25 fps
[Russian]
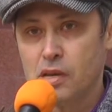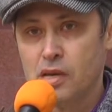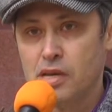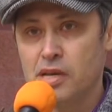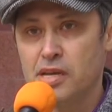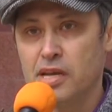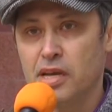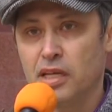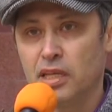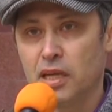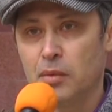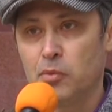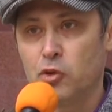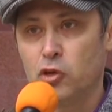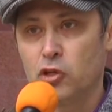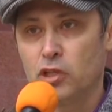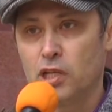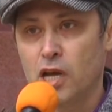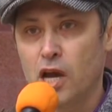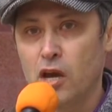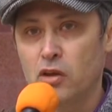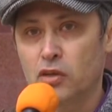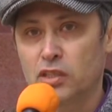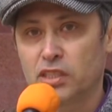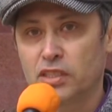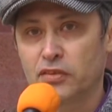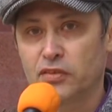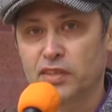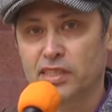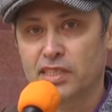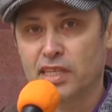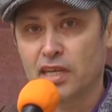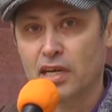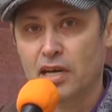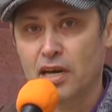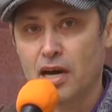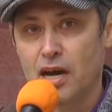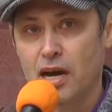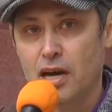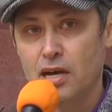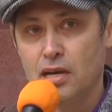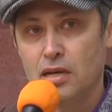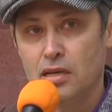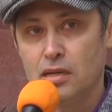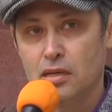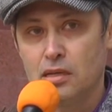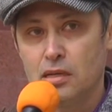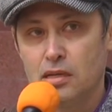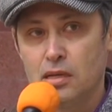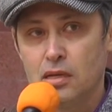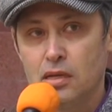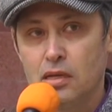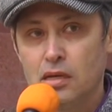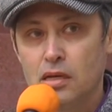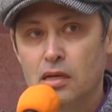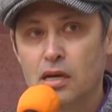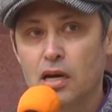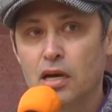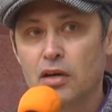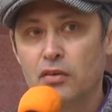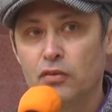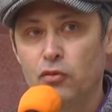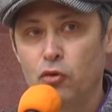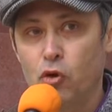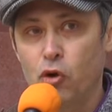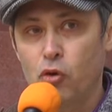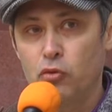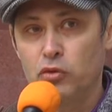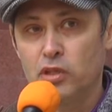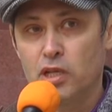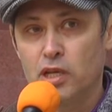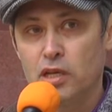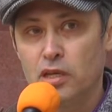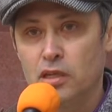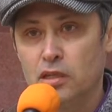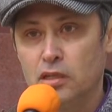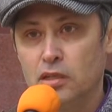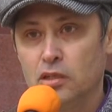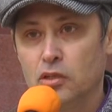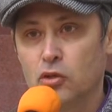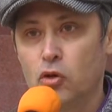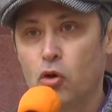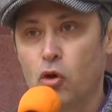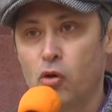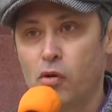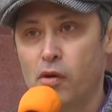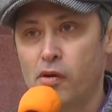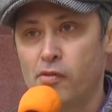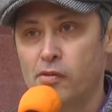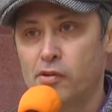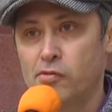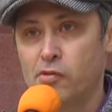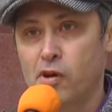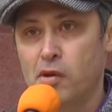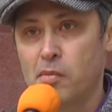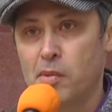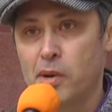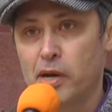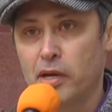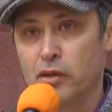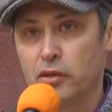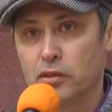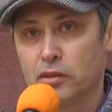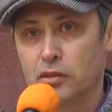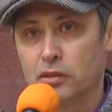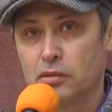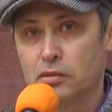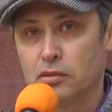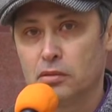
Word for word: я наблюдаю свысока, как волны головы ломают.